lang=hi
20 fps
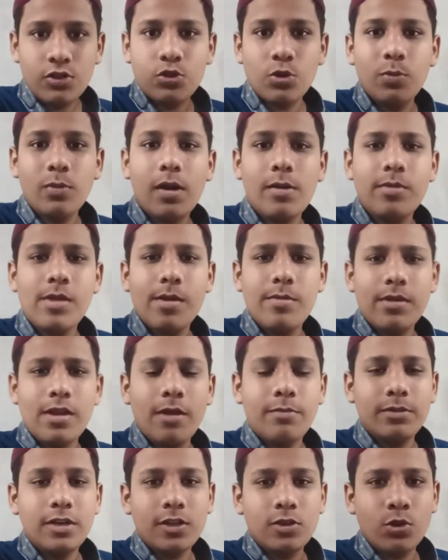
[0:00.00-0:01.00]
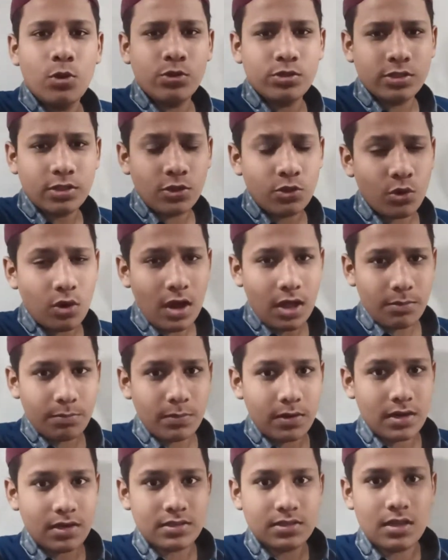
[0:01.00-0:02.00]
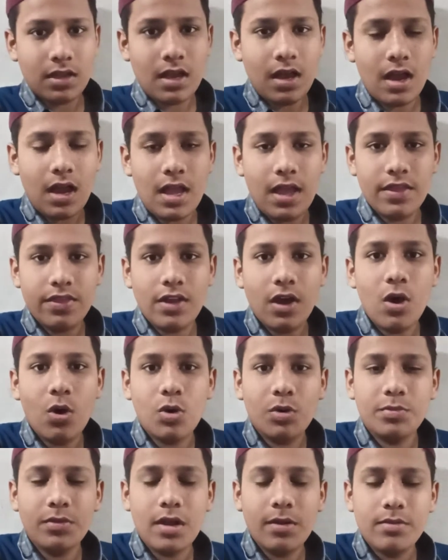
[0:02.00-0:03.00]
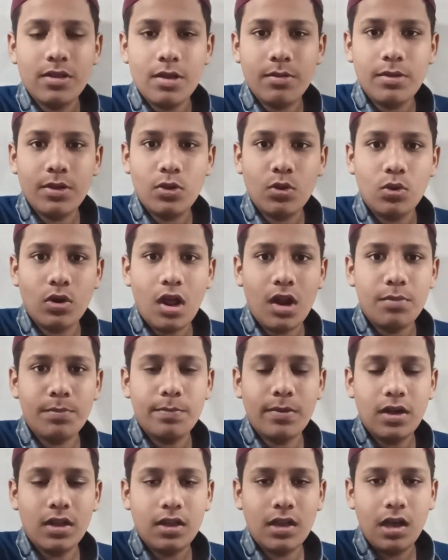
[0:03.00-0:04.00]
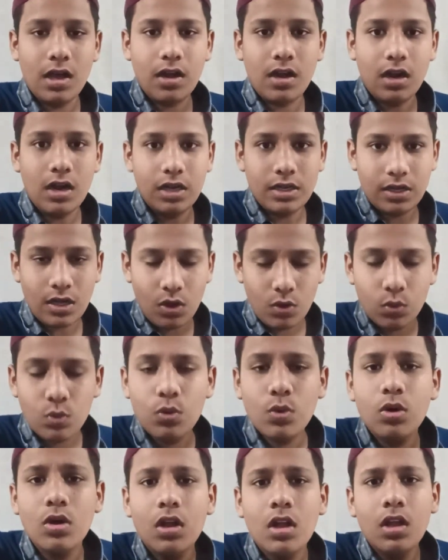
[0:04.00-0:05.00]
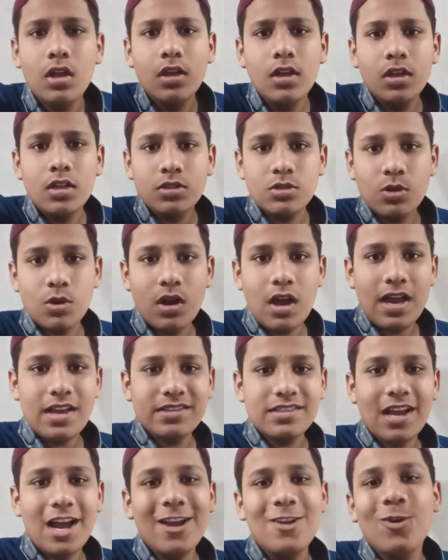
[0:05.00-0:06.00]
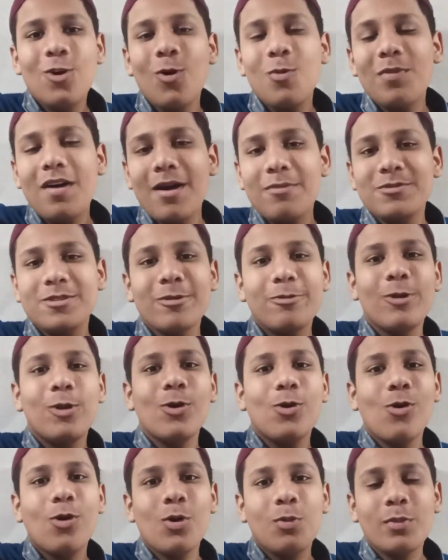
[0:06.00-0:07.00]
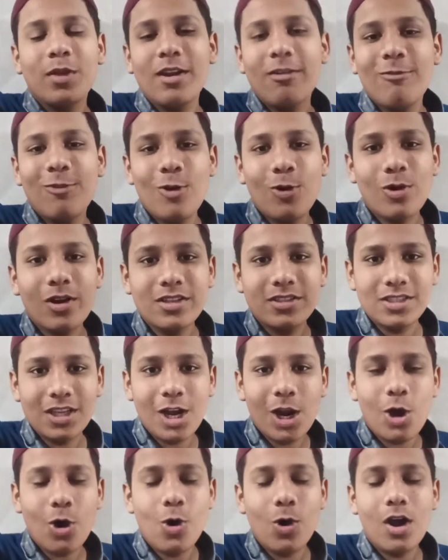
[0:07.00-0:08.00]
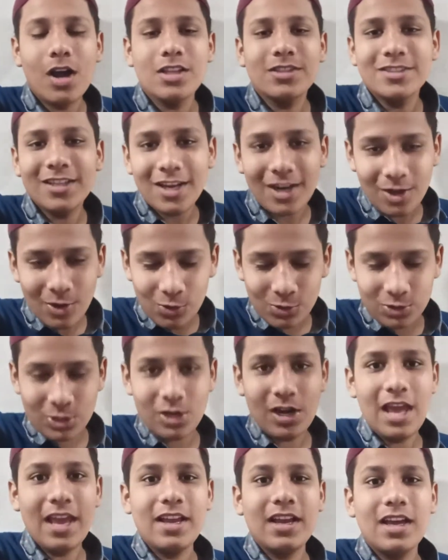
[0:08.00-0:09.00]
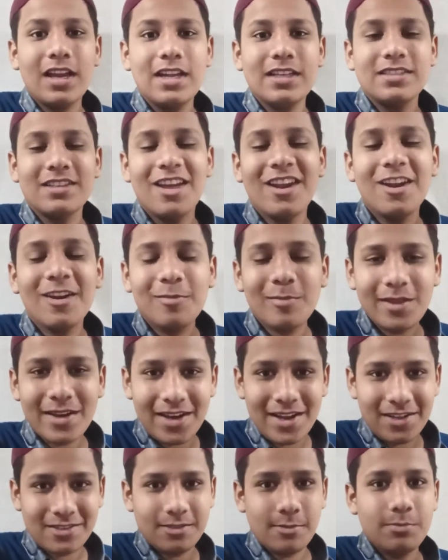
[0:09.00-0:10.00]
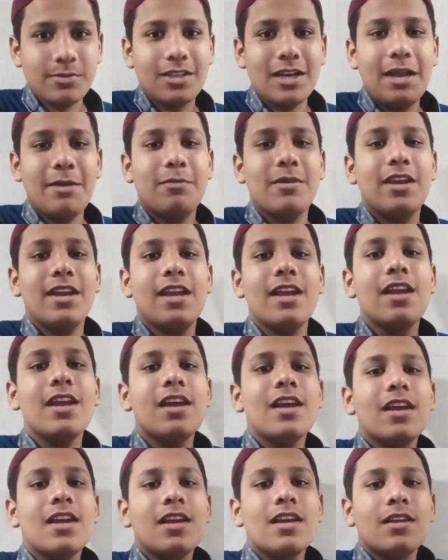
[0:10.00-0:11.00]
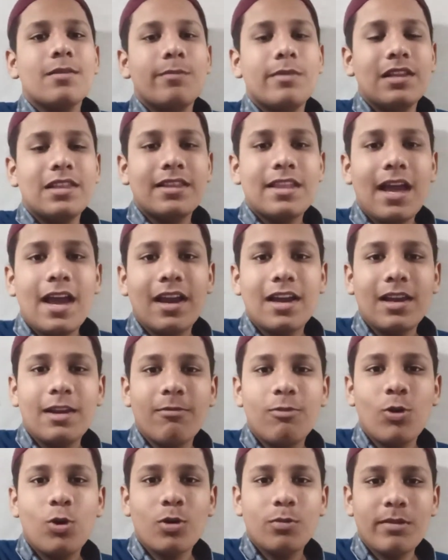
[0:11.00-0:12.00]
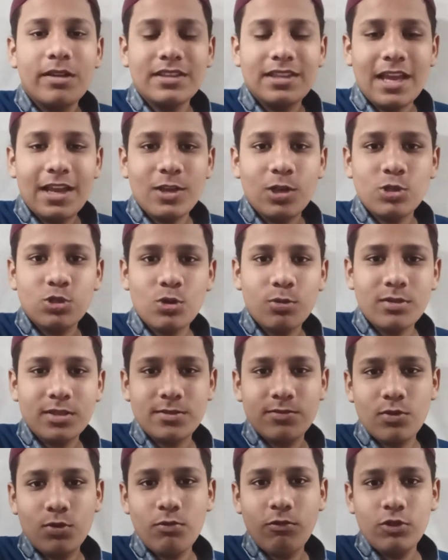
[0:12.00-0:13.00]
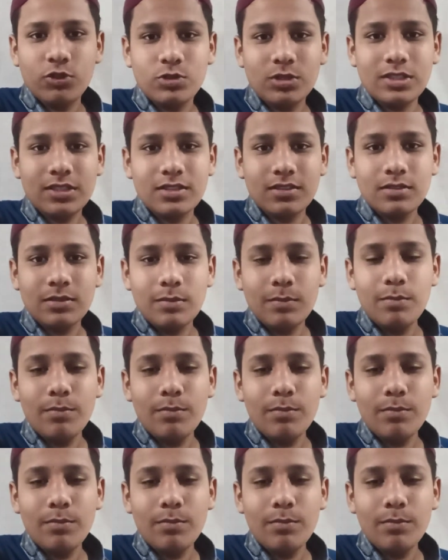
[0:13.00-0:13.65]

तो मैं अभी अभी अपने दोस्त की दुकान पर से आया था और मैं अभी अभी कुरान पढ़कर हटा हूँ तो गाइज आई होप आप सभी लोगों को मेरा व्लॉग अच्छा लगा होगा अच्छा लगा हो तो लाइक करें चैनल पर नया सब्सक्राइब करें मिलते हैं अगले व्लॉग में थैंक यू सो मच फॉर वॉचिंग